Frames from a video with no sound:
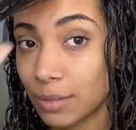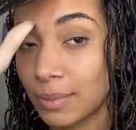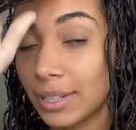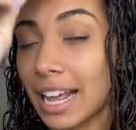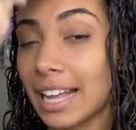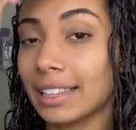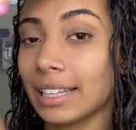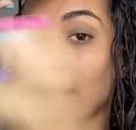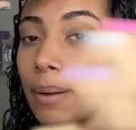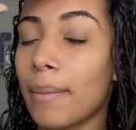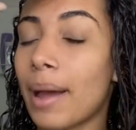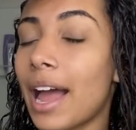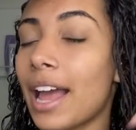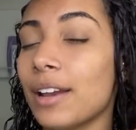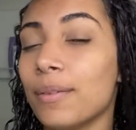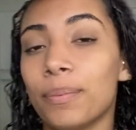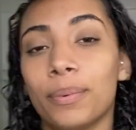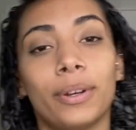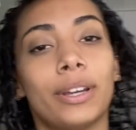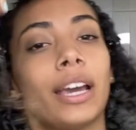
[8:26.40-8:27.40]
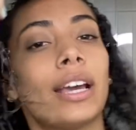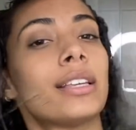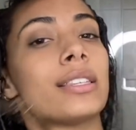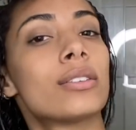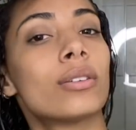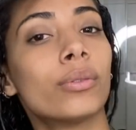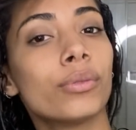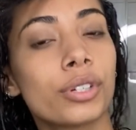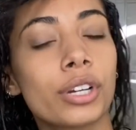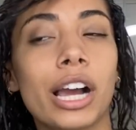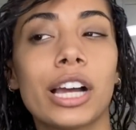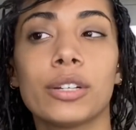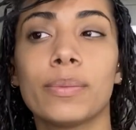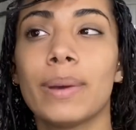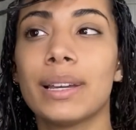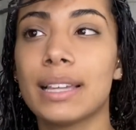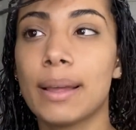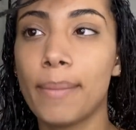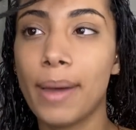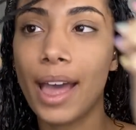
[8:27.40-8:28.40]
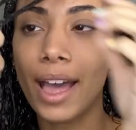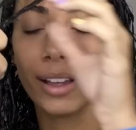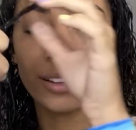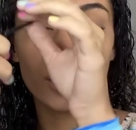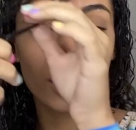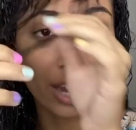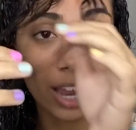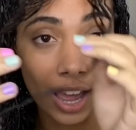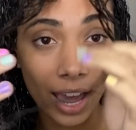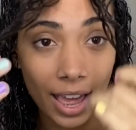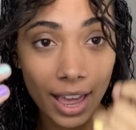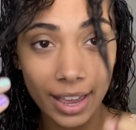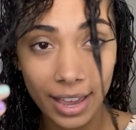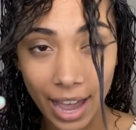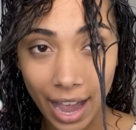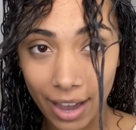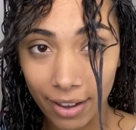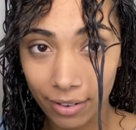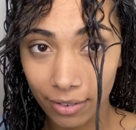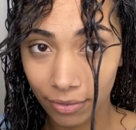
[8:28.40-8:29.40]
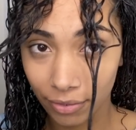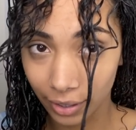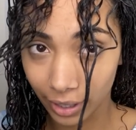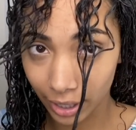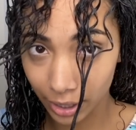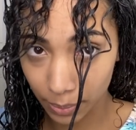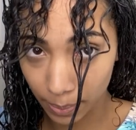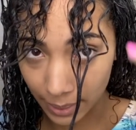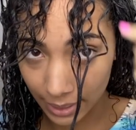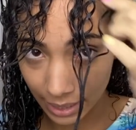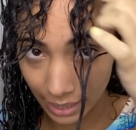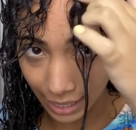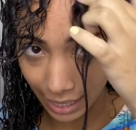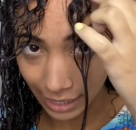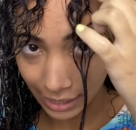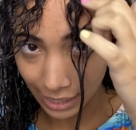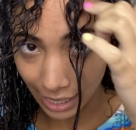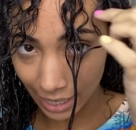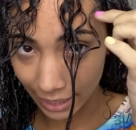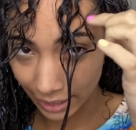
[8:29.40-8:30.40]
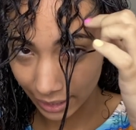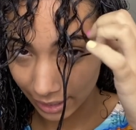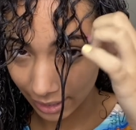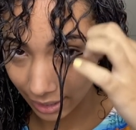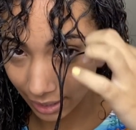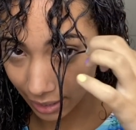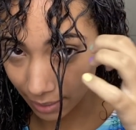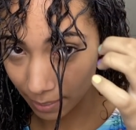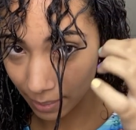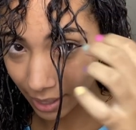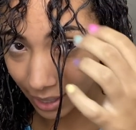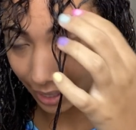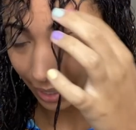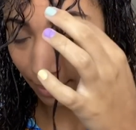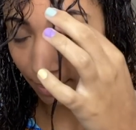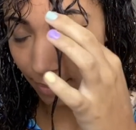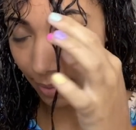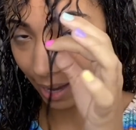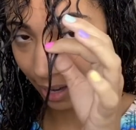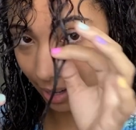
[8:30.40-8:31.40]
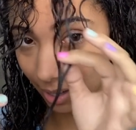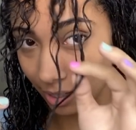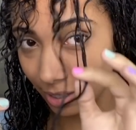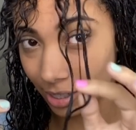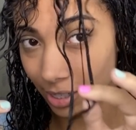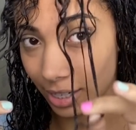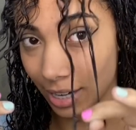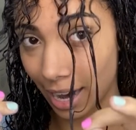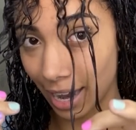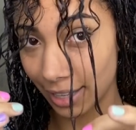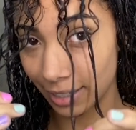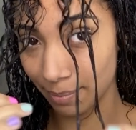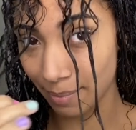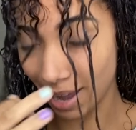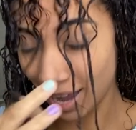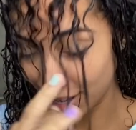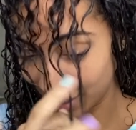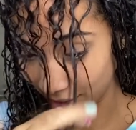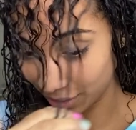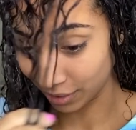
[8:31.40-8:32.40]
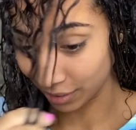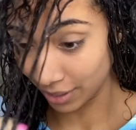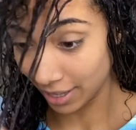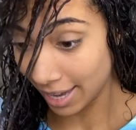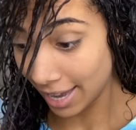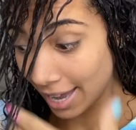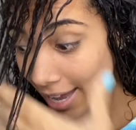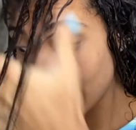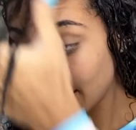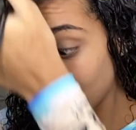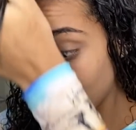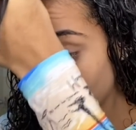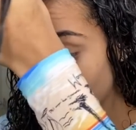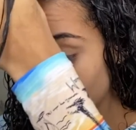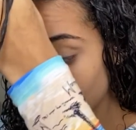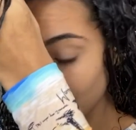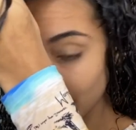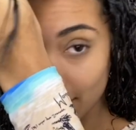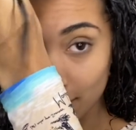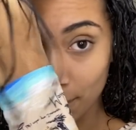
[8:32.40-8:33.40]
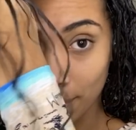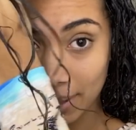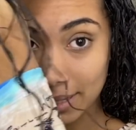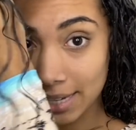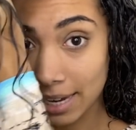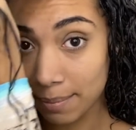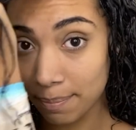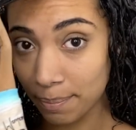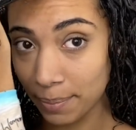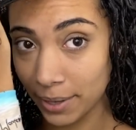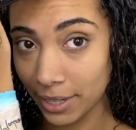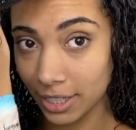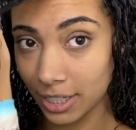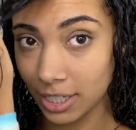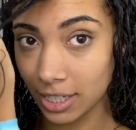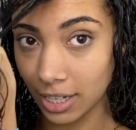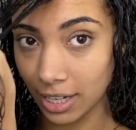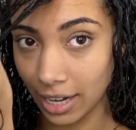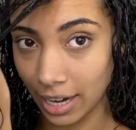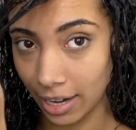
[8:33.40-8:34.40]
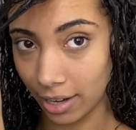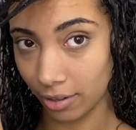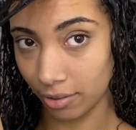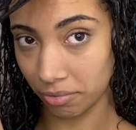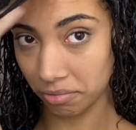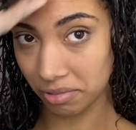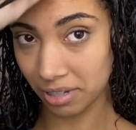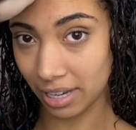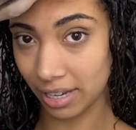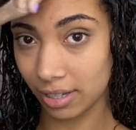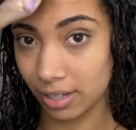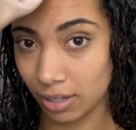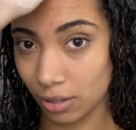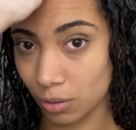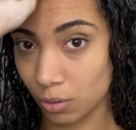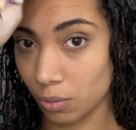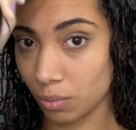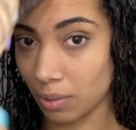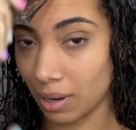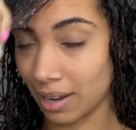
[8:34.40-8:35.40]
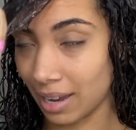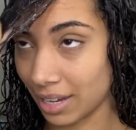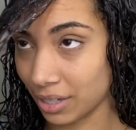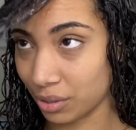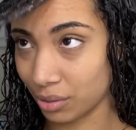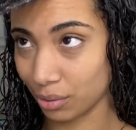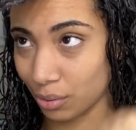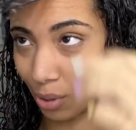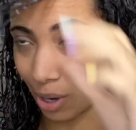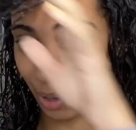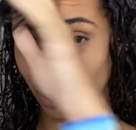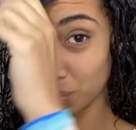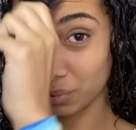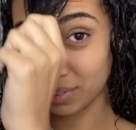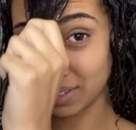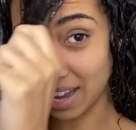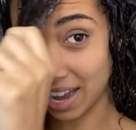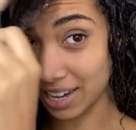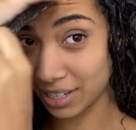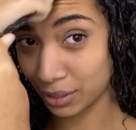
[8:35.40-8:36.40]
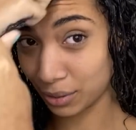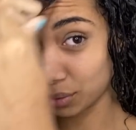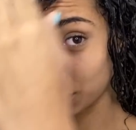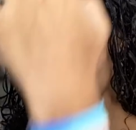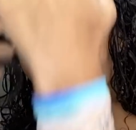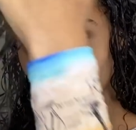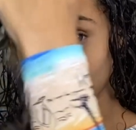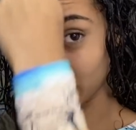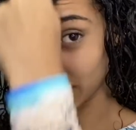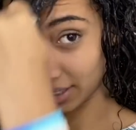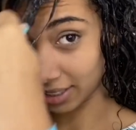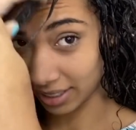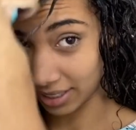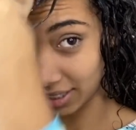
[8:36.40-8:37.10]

me dá trabalho, porque são os cachos mais abertos. E aí fica, tipo assim, encaixado em cima e bem esticado embaixo. E eu passei prancha, né, eu não sei se isso ajudou a mudar a estrutura.